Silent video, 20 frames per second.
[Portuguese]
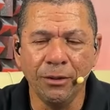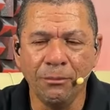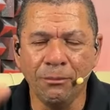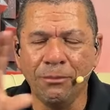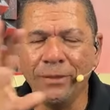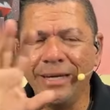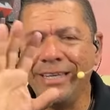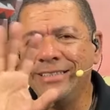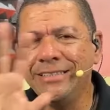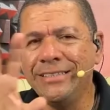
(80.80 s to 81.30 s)

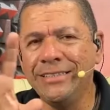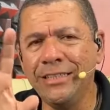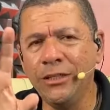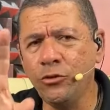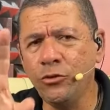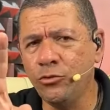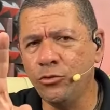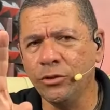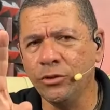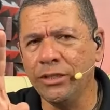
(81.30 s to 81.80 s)
Mas
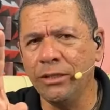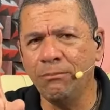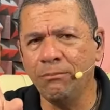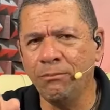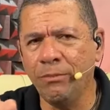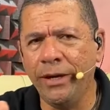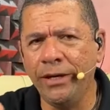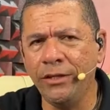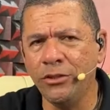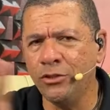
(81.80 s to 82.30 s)
isso
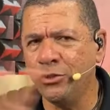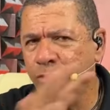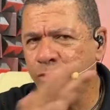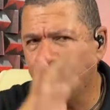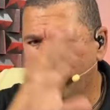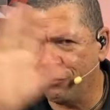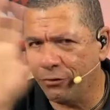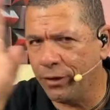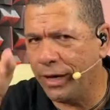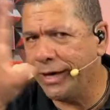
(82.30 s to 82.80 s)
depende de
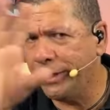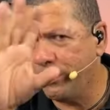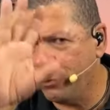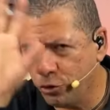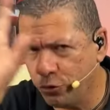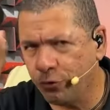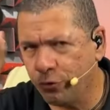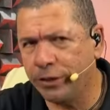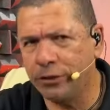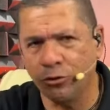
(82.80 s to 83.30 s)

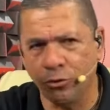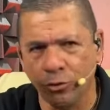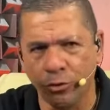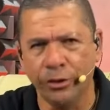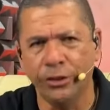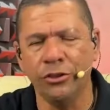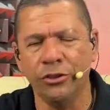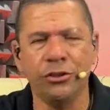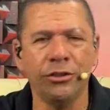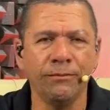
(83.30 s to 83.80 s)
vários
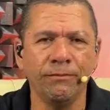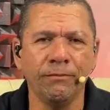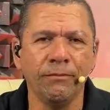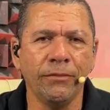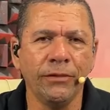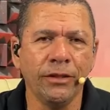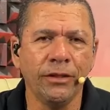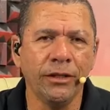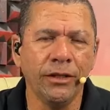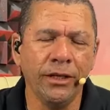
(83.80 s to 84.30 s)
fatores.
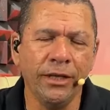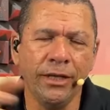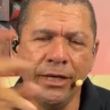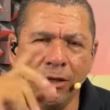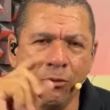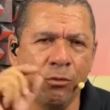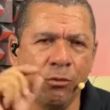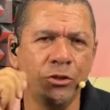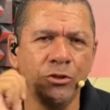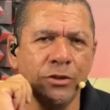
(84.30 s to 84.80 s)
E
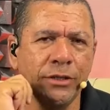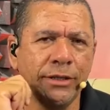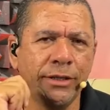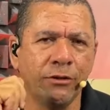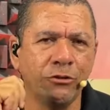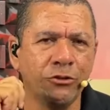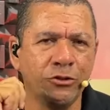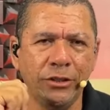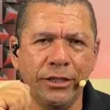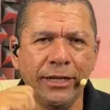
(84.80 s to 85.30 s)
é onde eu
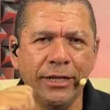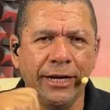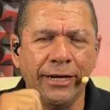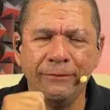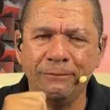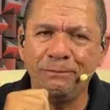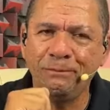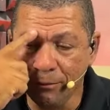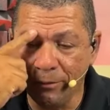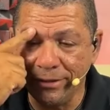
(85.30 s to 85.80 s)
quero
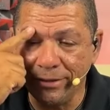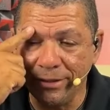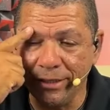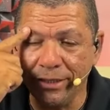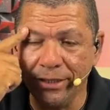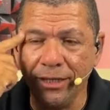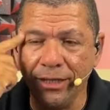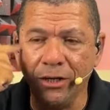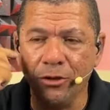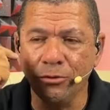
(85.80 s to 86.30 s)
chegar. Mas,
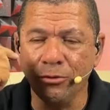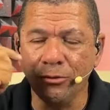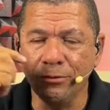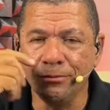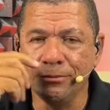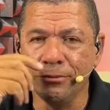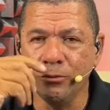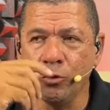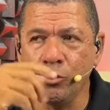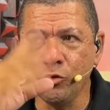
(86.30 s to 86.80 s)
Agnaldo,
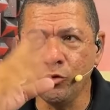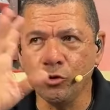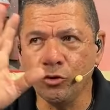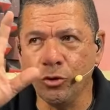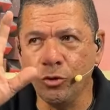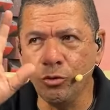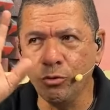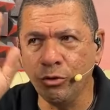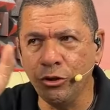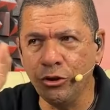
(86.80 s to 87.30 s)
o
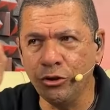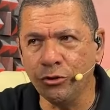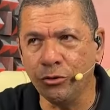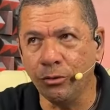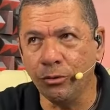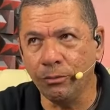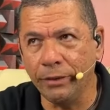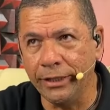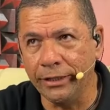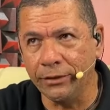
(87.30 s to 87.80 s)
som do
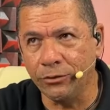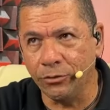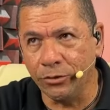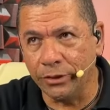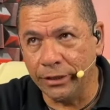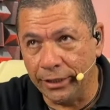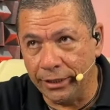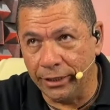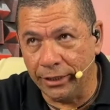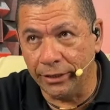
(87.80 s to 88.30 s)
instrumento
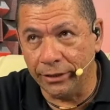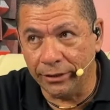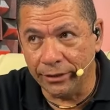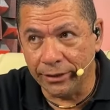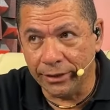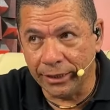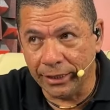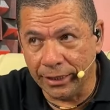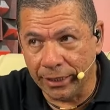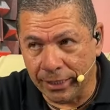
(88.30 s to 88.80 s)
dele,
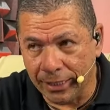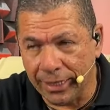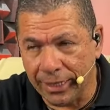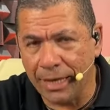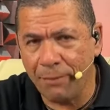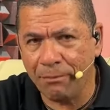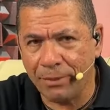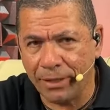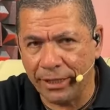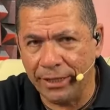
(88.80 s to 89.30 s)

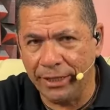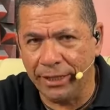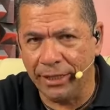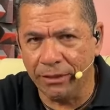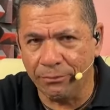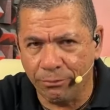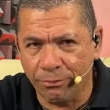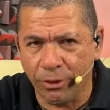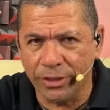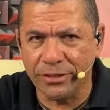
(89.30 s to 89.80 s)
lá para
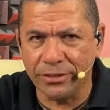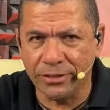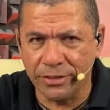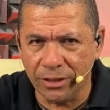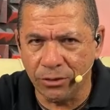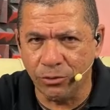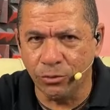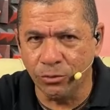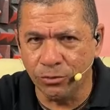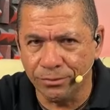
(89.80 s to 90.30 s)
ele, pode
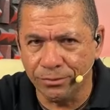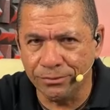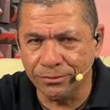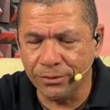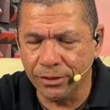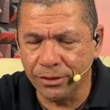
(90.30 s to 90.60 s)
ser um